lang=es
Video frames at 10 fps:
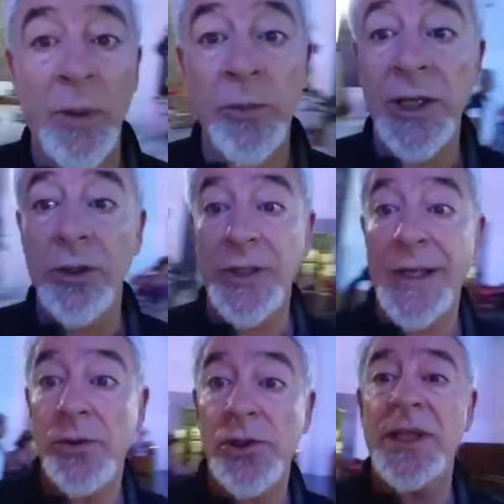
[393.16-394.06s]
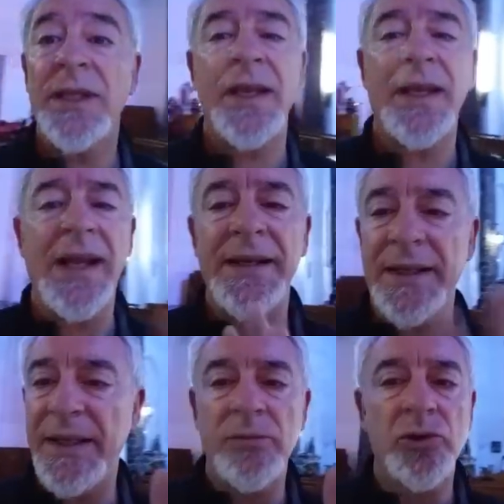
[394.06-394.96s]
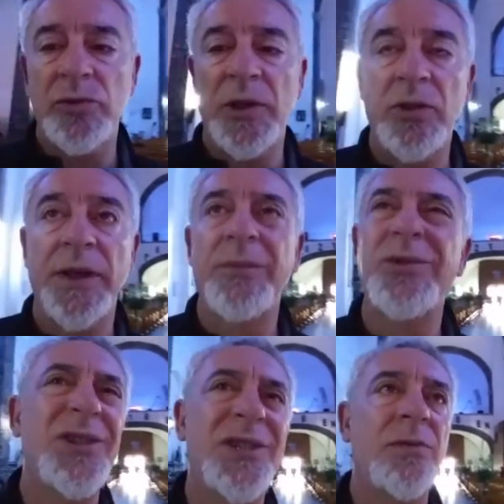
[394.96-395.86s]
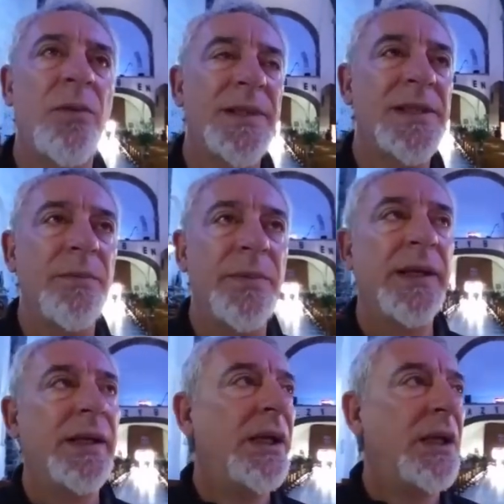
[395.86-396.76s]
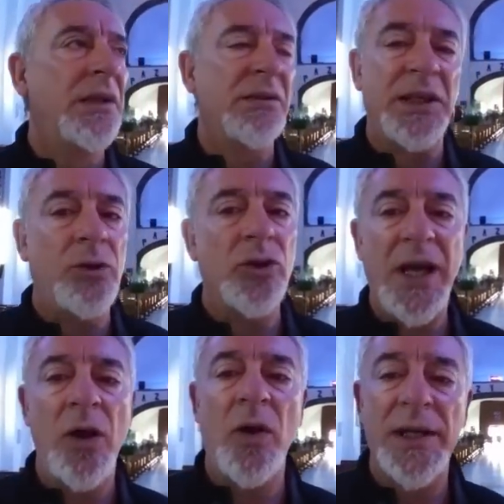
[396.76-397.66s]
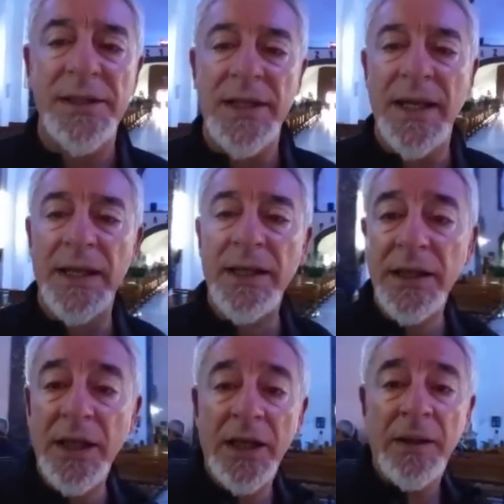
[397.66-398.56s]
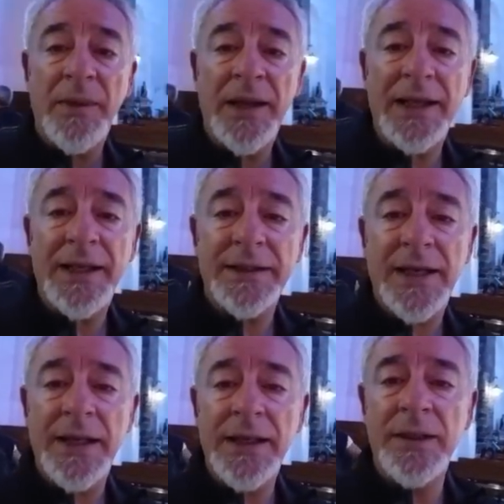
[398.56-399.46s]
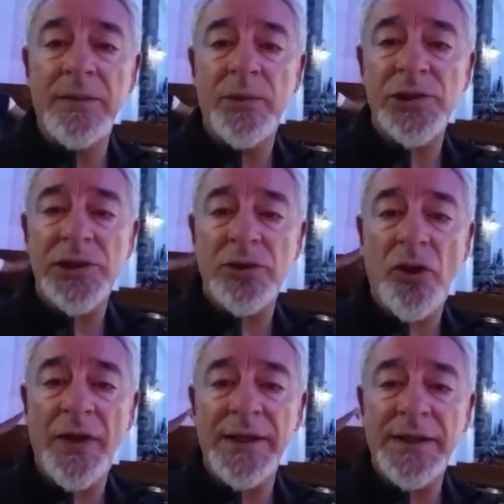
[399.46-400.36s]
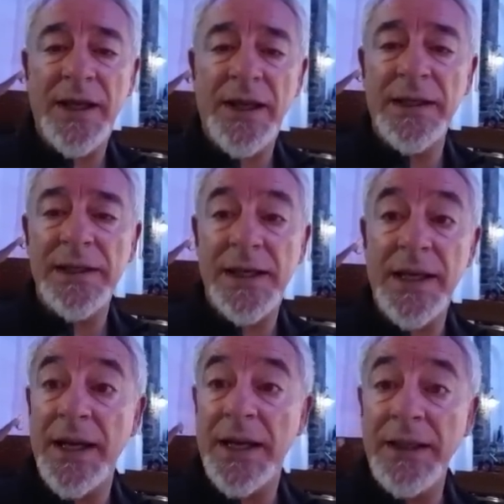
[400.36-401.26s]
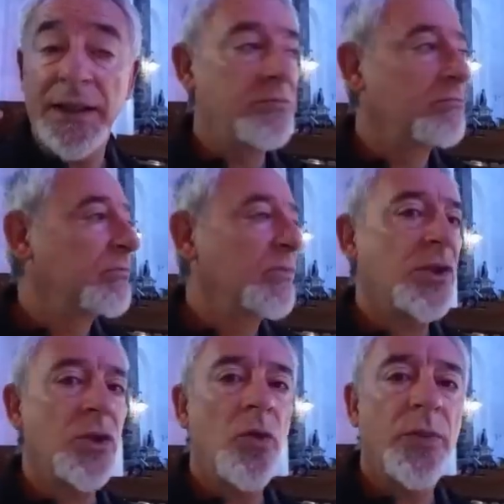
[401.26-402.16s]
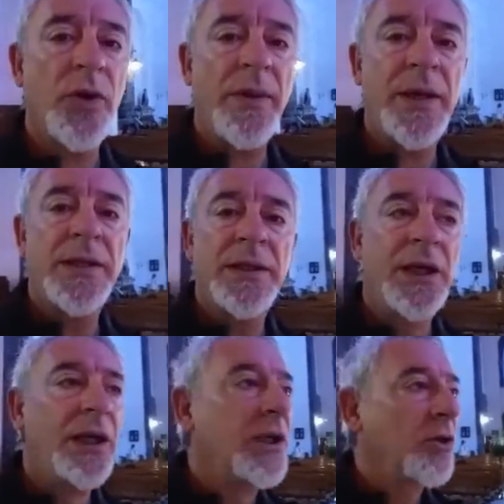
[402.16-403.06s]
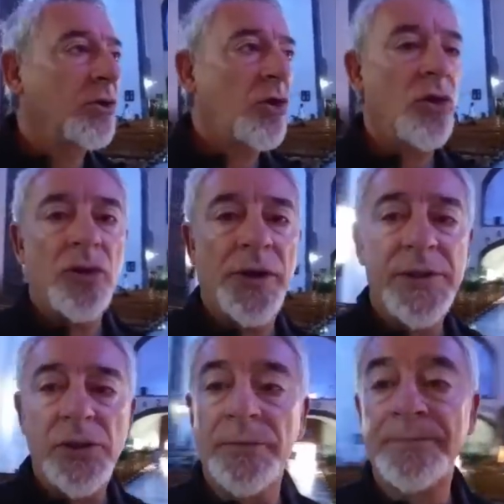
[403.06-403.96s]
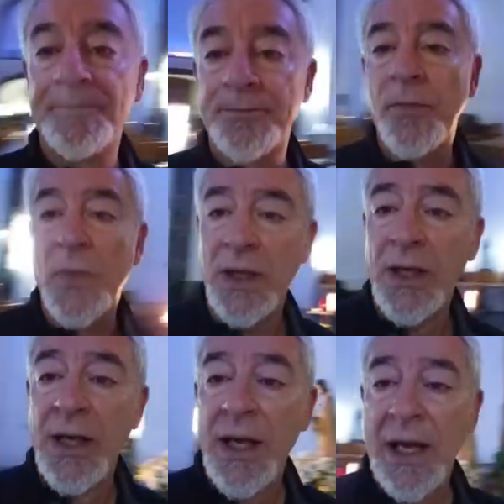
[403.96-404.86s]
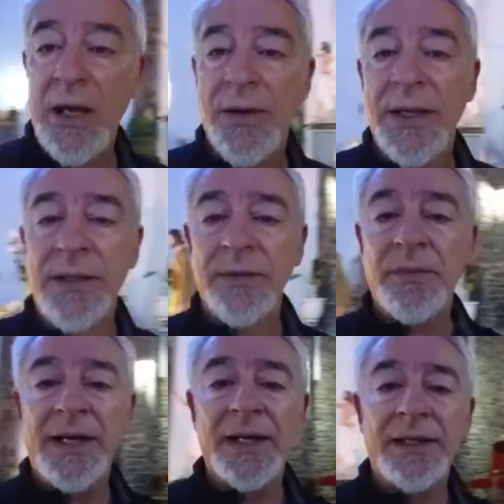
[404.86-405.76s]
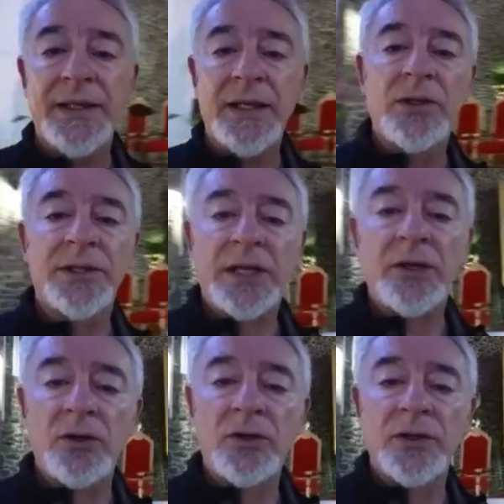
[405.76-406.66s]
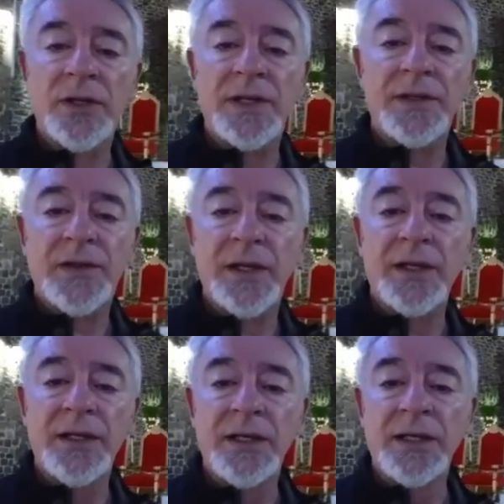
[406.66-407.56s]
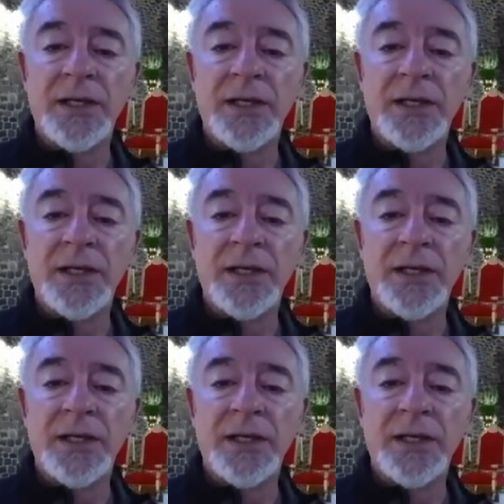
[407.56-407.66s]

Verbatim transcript: volvemos a notar lo siguiente, la energía es mucho mejor, ¿eh? muchísimo más limpia, que no te ahogas ni nada. Ven ahí la entrada, pues de toda la entrada hasta llegar aquí, ningún problema, todo conexión. Ahora, ven aquí que hay un letrero que dice